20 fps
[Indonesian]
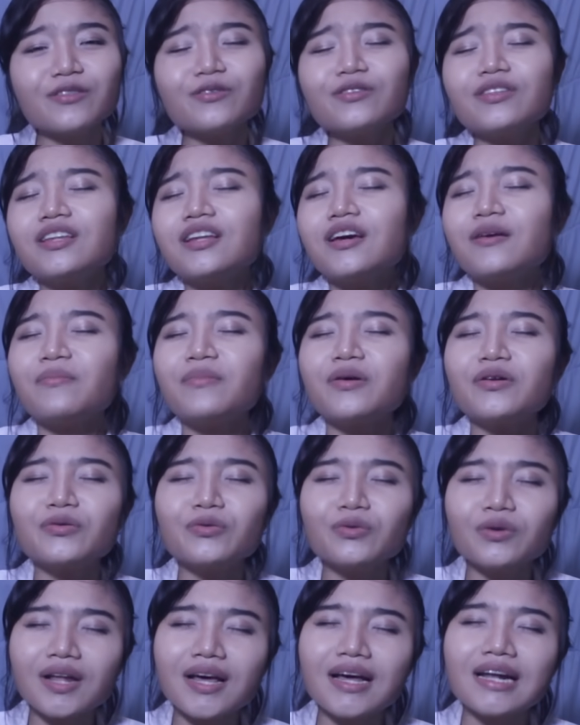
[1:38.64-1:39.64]
itu tidak
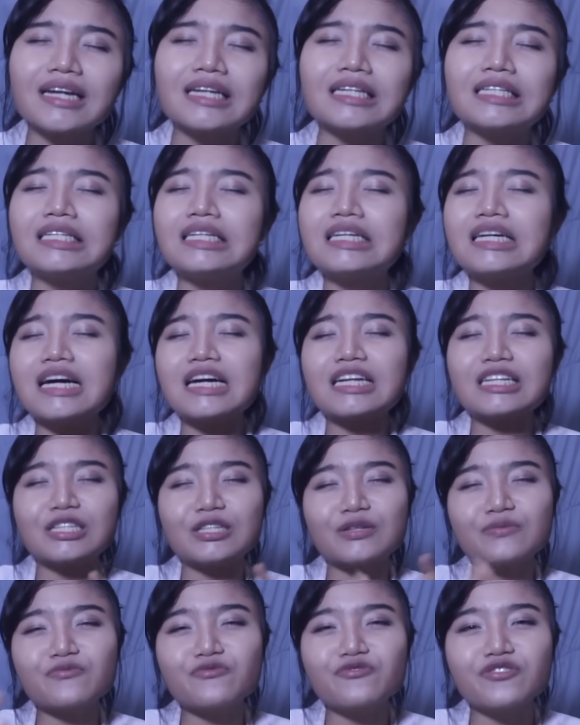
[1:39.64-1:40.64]
menular dengan
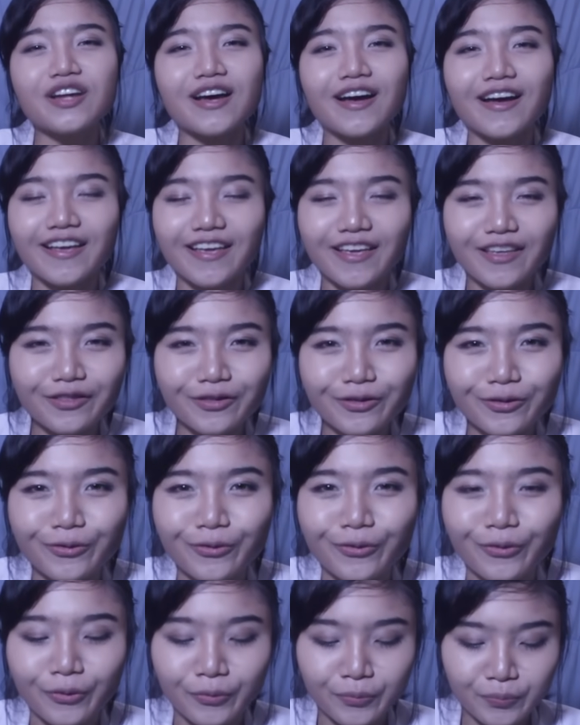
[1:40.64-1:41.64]
semudah
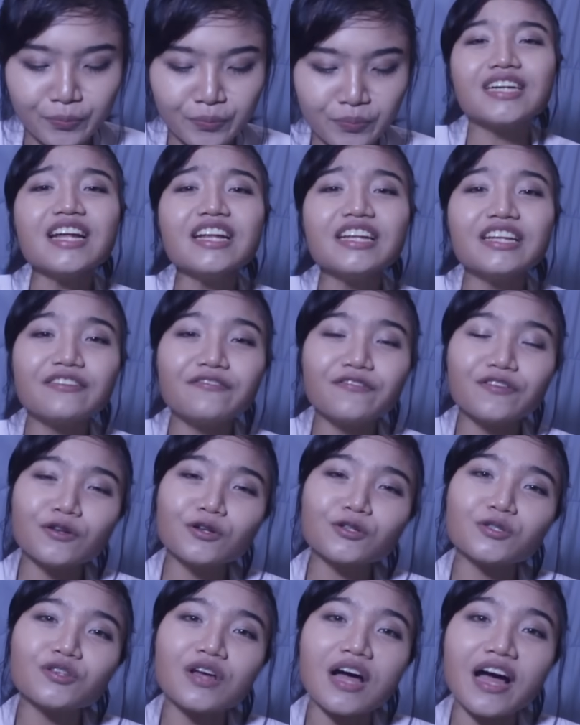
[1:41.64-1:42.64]
itu jadi,
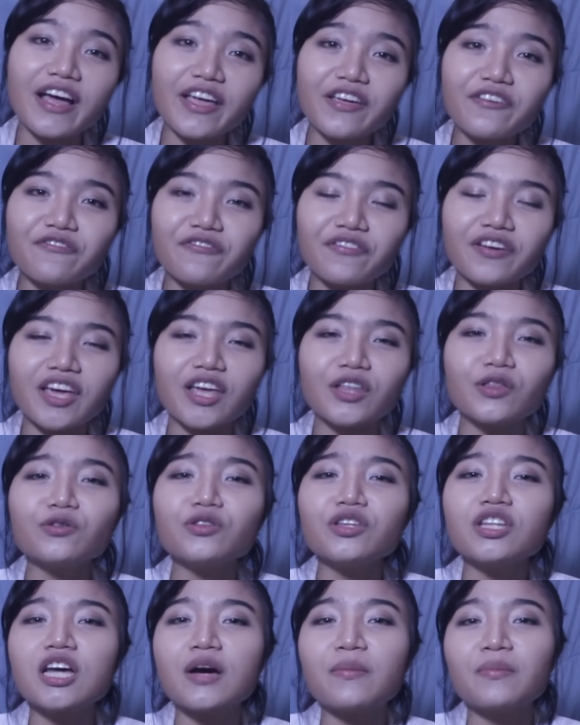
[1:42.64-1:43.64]
virus HIV itu
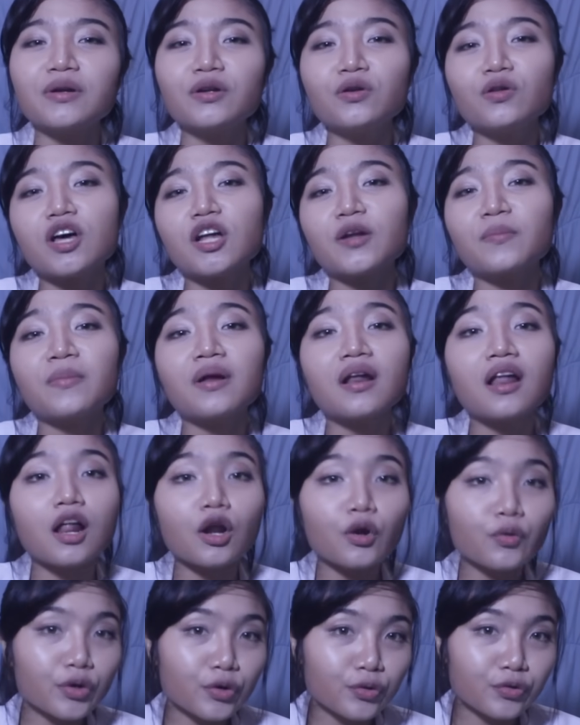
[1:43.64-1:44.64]
tidak menular
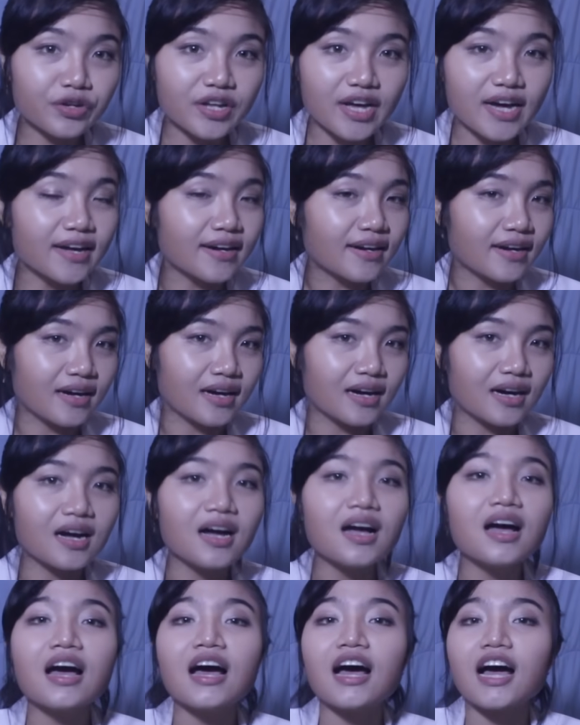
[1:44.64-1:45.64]
melalui udara
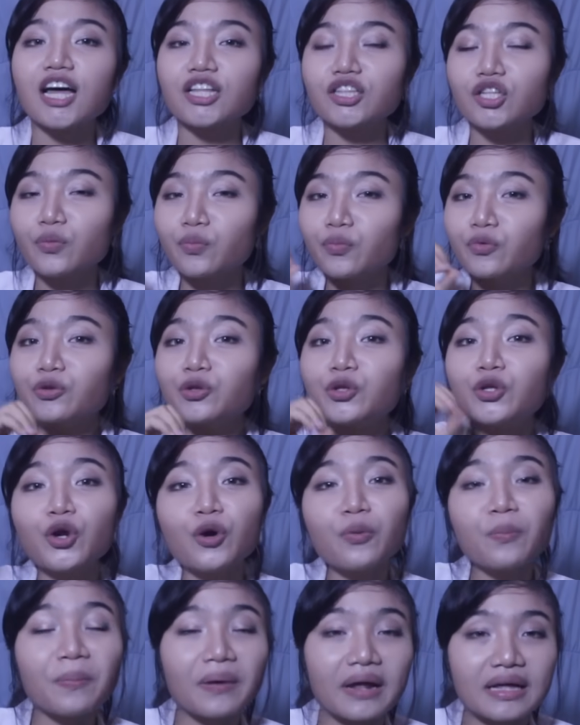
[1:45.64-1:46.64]
ataupun
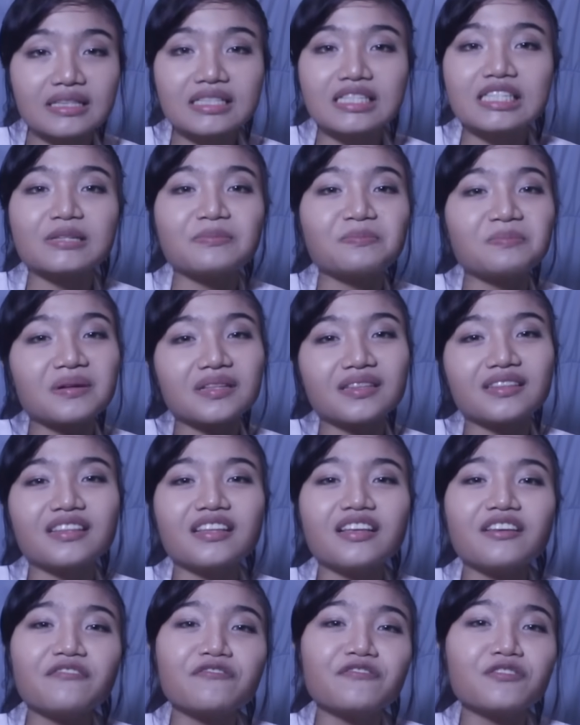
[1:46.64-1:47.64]
droplet
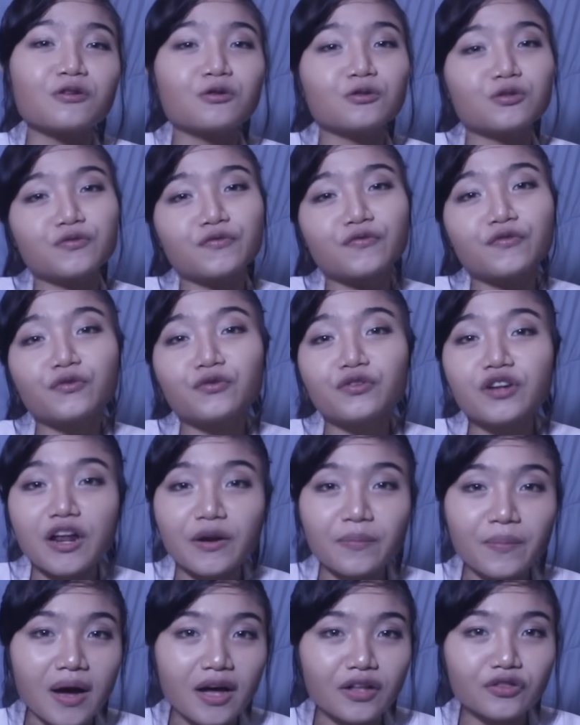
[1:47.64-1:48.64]
seperti virus flu
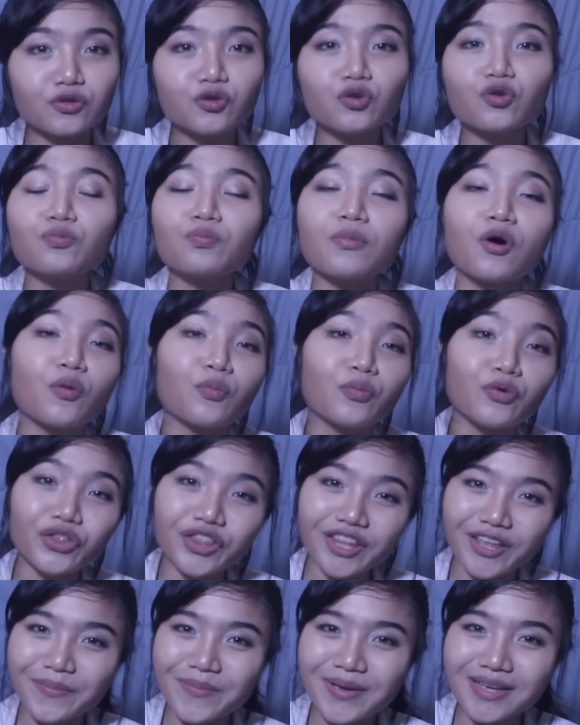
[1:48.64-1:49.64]
dan batuk maupun
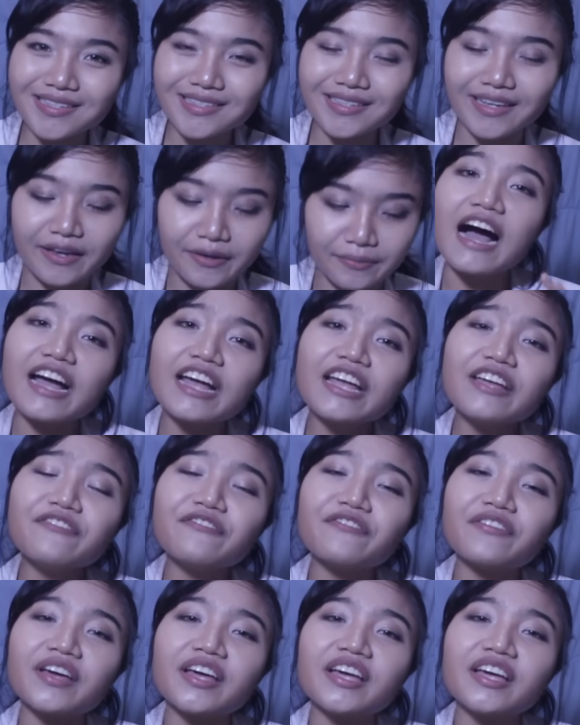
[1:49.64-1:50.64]
TBC. HIV